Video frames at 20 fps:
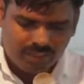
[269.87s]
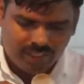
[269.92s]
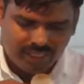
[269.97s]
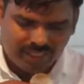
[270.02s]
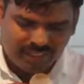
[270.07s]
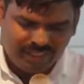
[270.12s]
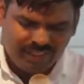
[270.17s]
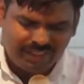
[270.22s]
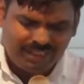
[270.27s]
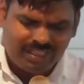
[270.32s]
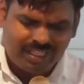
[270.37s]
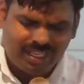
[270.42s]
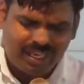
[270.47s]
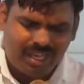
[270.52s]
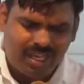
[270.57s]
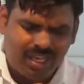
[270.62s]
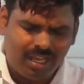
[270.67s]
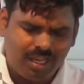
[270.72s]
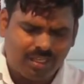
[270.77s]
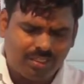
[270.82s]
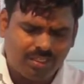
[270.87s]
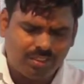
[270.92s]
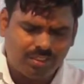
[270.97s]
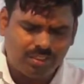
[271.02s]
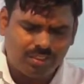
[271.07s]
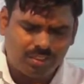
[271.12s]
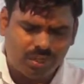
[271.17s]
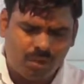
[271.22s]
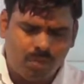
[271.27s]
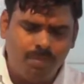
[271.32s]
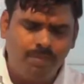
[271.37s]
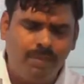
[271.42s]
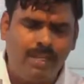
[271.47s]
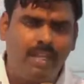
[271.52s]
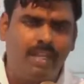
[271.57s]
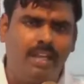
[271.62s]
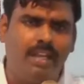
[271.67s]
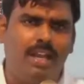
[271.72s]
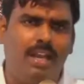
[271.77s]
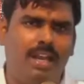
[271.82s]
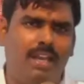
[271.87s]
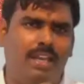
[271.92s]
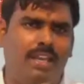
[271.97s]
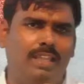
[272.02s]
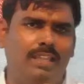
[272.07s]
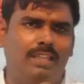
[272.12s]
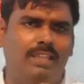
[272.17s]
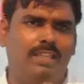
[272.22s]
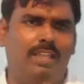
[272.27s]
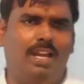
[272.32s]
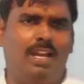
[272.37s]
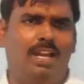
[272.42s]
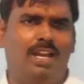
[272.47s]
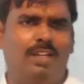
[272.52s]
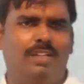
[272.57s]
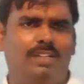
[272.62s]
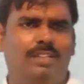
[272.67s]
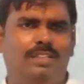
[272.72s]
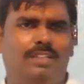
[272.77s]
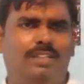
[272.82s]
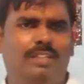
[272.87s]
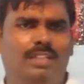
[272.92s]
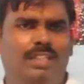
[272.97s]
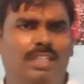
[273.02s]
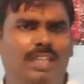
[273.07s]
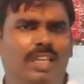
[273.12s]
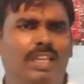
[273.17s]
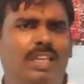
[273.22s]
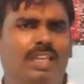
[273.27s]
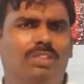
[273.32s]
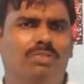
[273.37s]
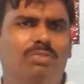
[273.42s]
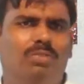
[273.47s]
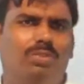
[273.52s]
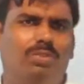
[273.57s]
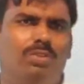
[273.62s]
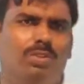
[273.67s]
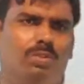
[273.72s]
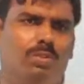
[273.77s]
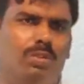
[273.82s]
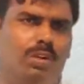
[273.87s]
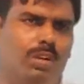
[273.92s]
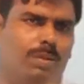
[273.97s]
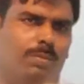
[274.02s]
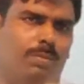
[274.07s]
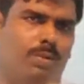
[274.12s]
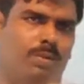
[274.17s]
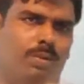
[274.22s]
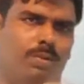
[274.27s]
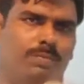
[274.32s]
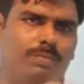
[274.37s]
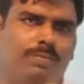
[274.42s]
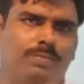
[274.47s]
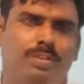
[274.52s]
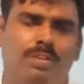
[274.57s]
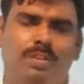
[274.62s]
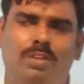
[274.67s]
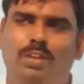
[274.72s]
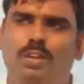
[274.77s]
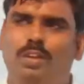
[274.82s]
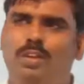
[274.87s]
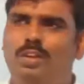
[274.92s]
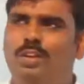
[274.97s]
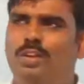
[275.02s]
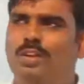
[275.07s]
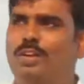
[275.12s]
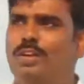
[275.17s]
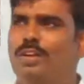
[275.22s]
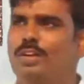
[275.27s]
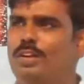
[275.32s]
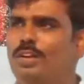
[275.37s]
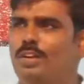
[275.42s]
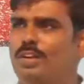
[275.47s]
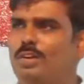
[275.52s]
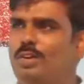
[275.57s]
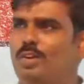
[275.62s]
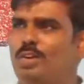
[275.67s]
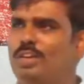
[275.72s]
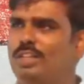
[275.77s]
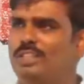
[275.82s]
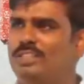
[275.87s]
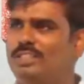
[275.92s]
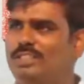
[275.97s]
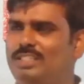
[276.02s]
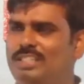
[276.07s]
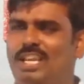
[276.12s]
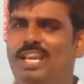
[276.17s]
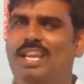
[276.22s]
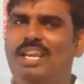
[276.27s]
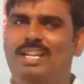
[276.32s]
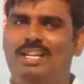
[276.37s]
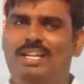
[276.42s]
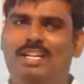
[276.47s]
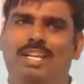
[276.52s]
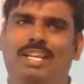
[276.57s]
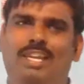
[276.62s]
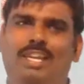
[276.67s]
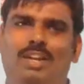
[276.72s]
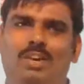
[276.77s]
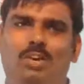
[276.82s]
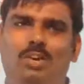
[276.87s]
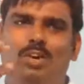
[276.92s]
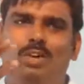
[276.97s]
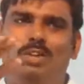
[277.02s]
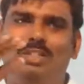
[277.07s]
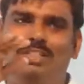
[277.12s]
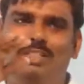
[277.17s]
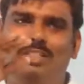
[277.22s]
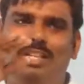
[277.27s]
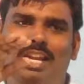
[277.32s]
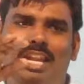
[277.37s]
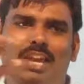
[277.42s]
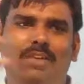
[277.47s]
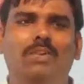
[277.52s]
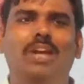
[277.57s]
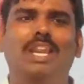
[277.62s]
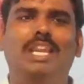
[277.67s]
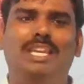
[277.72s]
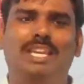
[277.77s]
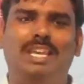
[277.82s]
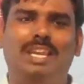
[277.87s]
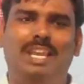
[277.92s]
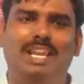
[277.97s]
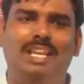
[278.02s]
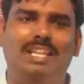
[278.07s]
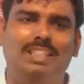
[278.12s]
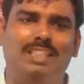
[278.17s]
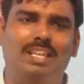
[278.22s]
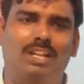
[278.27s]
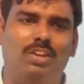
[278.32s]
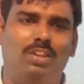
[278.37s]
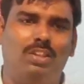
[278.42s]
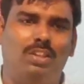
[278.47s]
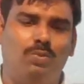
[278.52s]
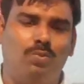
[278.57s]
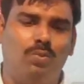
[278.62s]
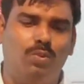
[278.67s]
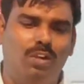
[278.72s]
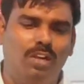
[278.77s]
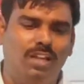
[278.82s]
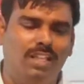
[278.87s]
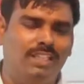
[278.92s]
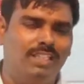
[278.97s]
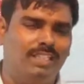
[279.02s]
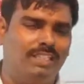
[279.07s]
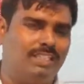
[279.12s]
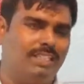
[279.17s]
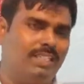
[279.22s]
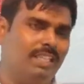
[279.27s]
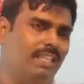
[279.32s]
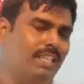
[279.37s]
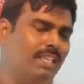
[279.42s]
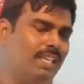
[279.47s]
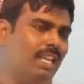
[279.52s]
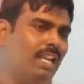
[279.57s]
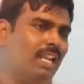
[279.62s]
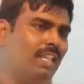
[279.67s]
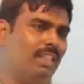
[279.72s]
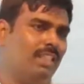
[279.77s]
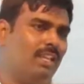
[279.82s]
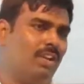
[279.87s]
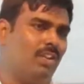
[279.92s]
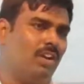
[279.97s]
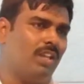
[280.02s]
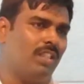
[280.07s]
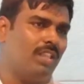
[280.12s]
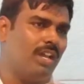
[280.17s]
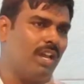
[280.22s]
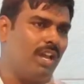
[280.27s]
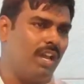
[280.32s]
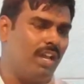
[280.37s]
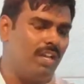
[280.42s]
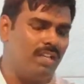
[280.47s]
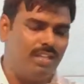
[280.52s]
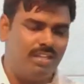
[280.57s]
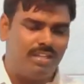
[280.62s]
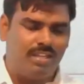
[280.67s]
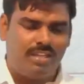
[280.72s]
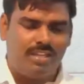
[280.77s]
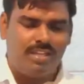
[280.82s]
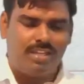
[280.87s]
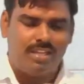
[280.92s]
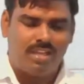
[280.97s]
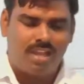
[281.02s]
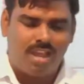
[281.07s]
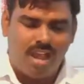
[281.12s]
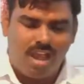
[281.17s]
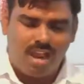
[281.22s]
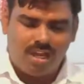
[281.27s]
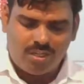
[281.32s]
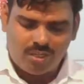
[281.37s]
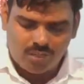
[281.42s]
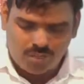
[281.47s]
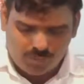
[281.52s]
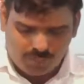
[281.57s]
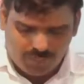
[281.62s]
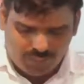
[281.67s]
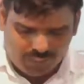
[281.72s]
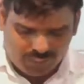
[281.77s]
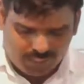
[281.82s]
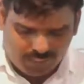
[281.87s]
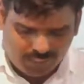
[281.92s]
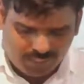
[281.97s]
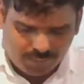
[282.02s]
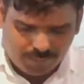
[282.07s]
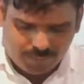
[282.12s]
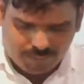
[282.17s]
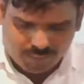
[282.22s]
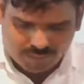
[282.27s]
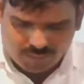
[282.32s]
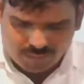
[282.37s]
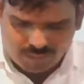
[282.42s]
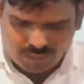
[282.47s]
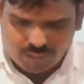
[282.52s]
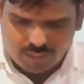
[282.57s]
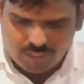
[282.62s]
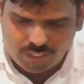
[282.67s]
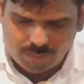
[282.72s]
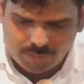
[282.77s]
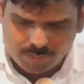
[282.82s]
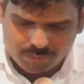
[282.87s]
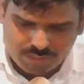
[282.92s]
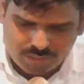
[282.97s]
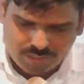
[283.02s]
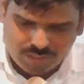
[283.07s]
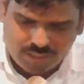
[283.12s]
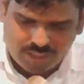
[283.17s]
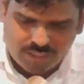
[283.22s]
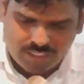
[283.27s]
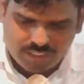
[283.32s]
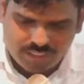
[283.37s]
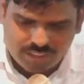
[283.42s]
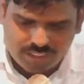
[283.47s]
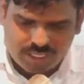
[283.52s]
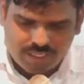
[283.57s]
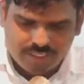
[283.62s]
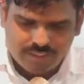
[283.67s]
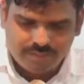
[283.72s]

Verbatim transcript: ఎంత సౌమ్యంగా ఎంత దీనత్వంతో ఉంటామో ఒక స్టేట్కి ఒక లెవెల్కి వెళ్ళిన తర్వాత ఉన్నత స్థితికి వెళ్ళిన తర్వాత ఆటోమేటిక్గా ప్రజల్లో ఏమొస్తుందో తెలుసా